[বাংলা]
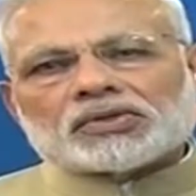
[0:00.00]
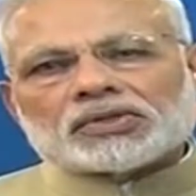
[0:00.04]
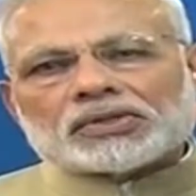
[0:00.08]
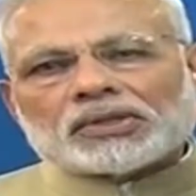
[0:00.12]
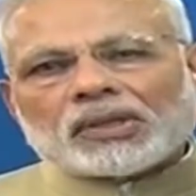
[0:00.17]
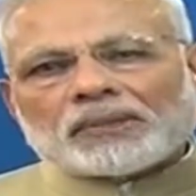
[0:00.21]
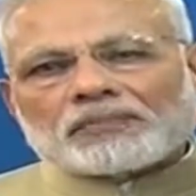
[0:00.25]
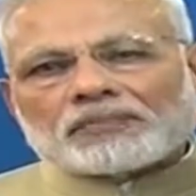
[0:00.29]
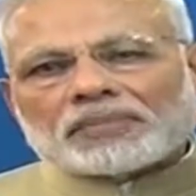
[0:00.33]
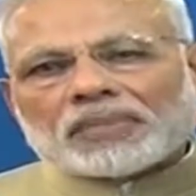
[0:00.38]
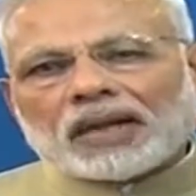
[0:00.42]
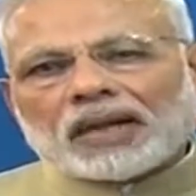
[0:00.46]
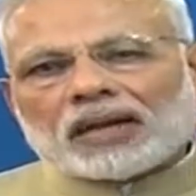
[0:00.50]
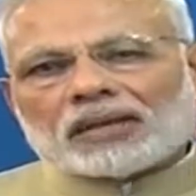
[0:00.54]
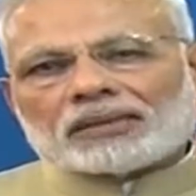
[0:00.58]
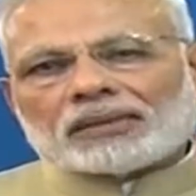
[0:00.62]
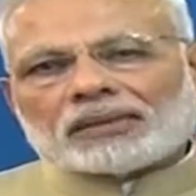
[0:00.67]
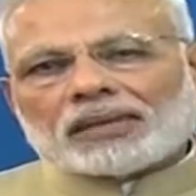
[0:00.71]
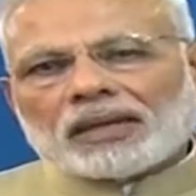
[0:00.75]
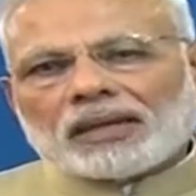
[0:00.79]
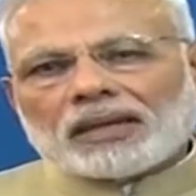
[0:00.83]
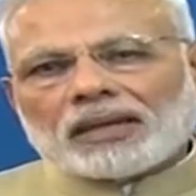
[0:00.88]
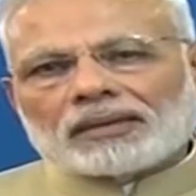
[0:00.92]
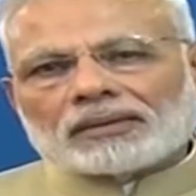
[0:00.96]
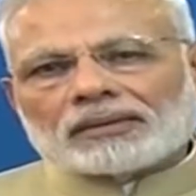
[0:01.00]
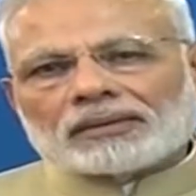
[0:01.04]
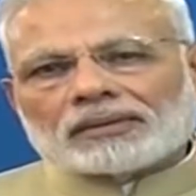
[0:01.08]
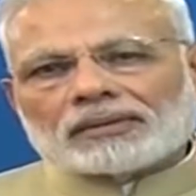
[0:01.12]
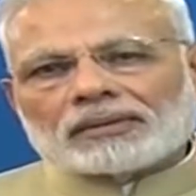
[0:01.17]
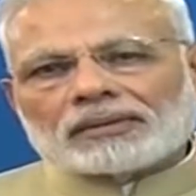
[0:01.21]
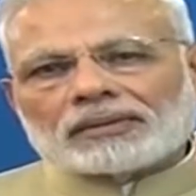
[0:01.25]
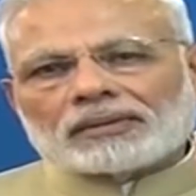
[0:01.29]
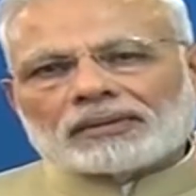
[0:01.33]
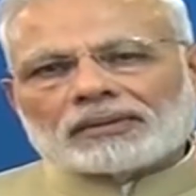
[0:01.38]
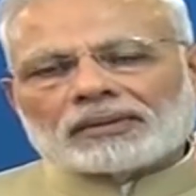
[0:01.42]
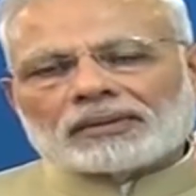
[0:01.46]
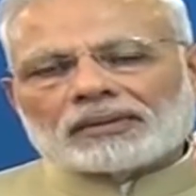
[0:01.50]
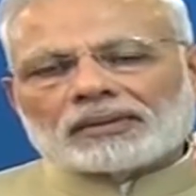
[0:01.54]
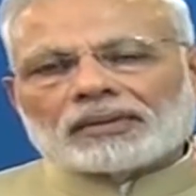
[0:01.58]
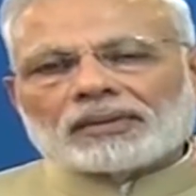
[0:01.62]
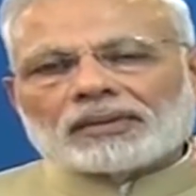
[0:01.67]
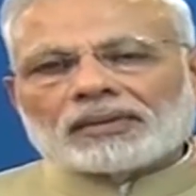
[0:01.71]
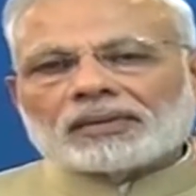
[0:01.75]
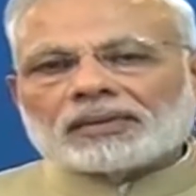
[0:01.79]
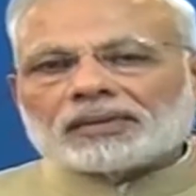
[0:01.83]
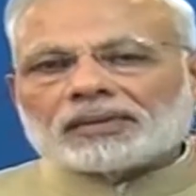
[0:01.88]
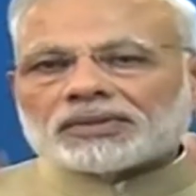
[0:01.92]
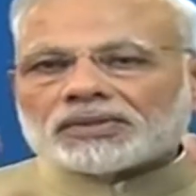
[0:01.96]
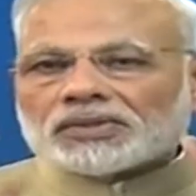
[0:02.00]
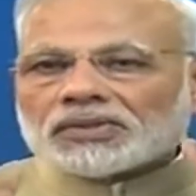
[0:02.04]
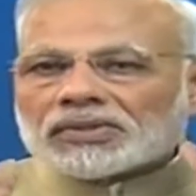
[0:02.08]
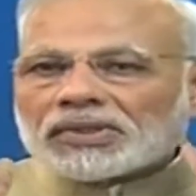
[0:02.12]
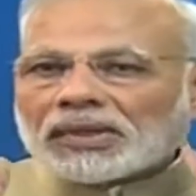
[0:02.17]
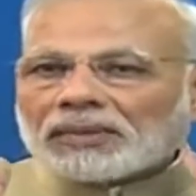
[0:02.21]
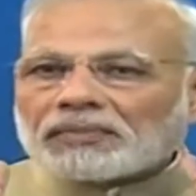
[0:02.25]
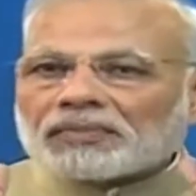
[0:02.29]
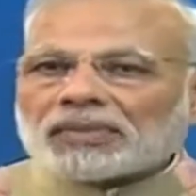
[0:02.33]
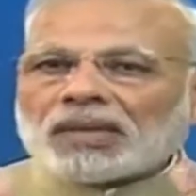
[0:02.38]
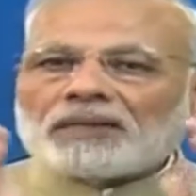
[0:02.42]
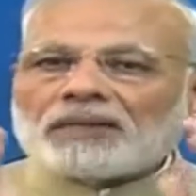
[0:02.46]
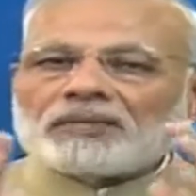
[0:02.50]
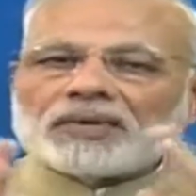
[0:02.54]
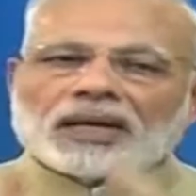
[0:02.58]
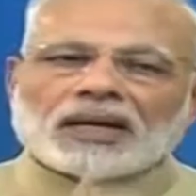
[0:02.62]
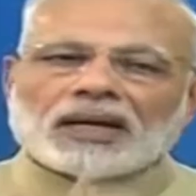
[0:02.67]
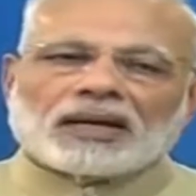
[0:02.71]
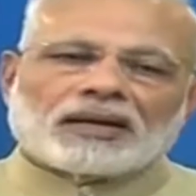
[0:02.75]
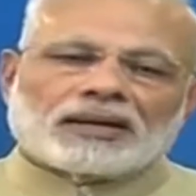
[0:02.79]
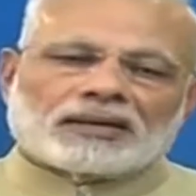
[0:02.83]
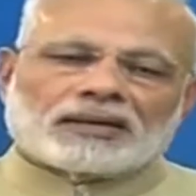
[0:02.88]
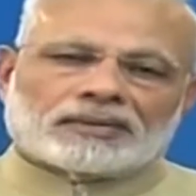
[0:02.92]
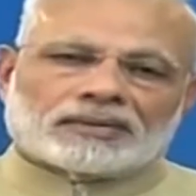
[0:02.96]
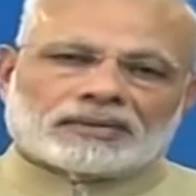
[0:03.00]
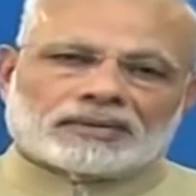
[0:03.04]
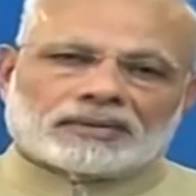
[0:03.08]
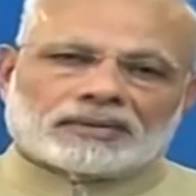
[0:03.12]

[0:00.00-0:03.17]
সবকা সাথ সবকা বিকাশ